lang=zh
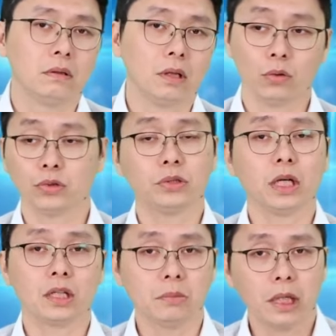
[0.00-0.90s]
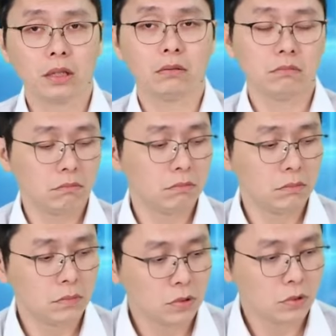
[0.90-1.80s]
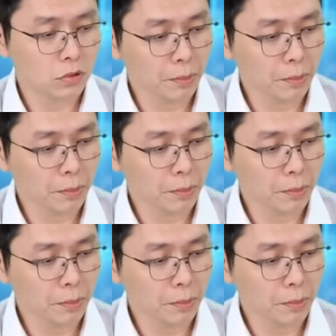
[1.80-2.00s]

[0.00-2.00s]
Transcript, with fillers: 那或许下个礼拜就